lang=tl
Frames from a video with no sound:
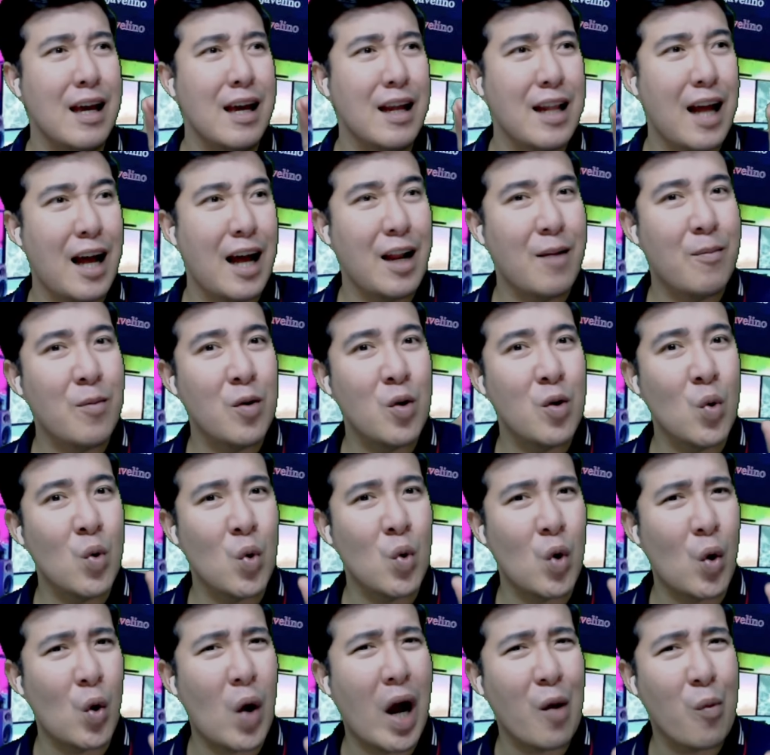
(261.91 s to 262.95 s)
na alam mo yung
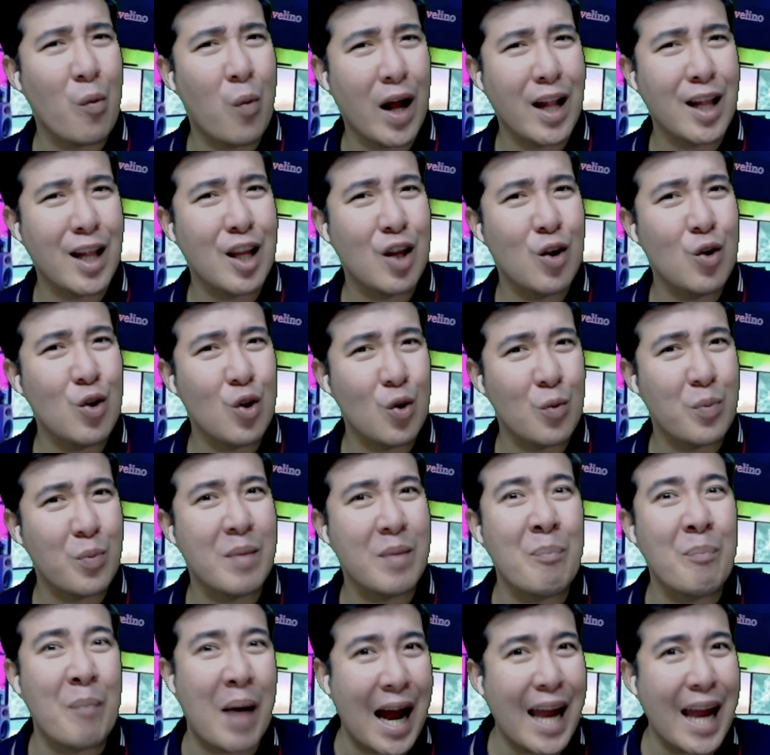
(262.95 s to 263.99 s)
I want you to be
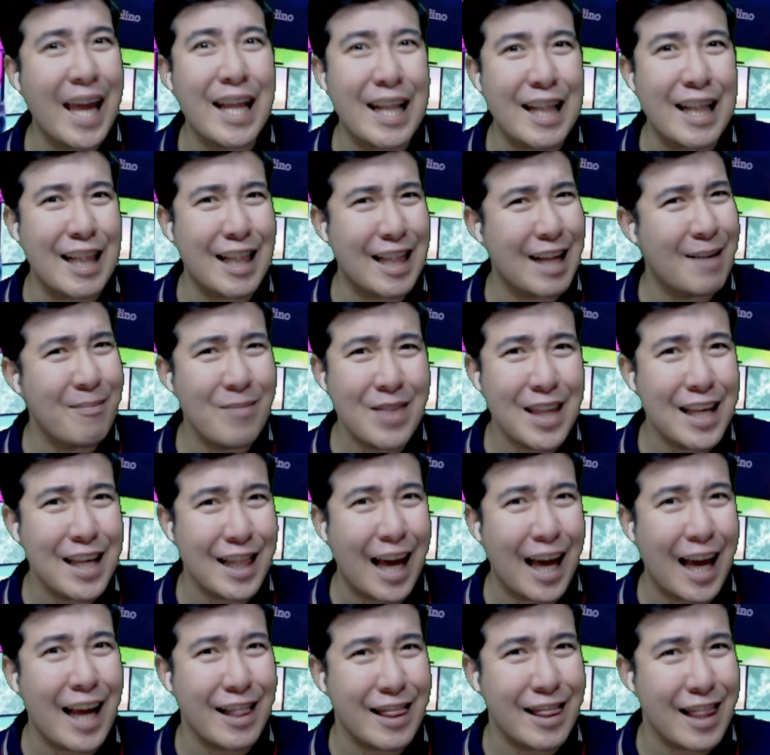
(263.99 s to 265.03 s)
mine. Something
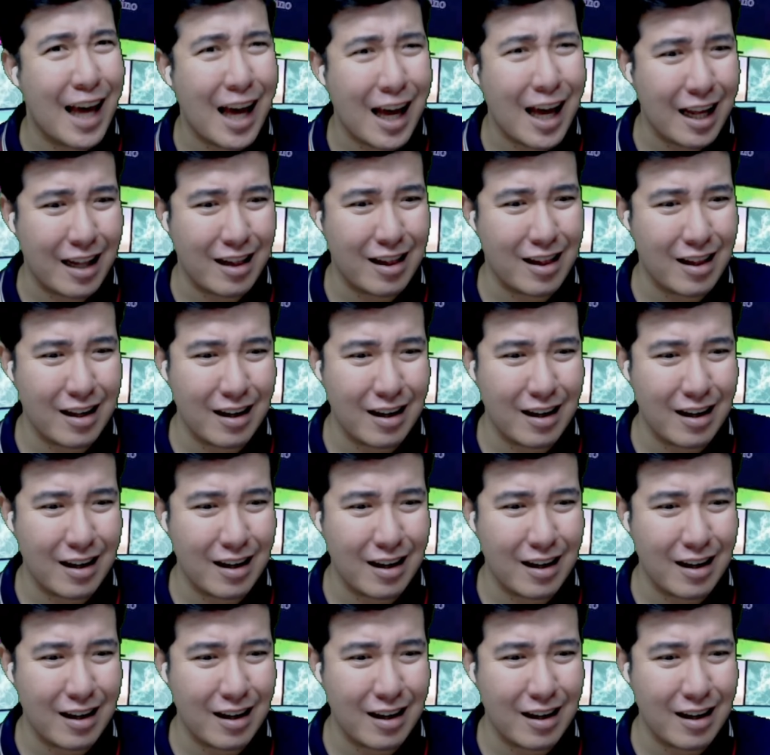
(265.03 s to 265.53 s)
like that.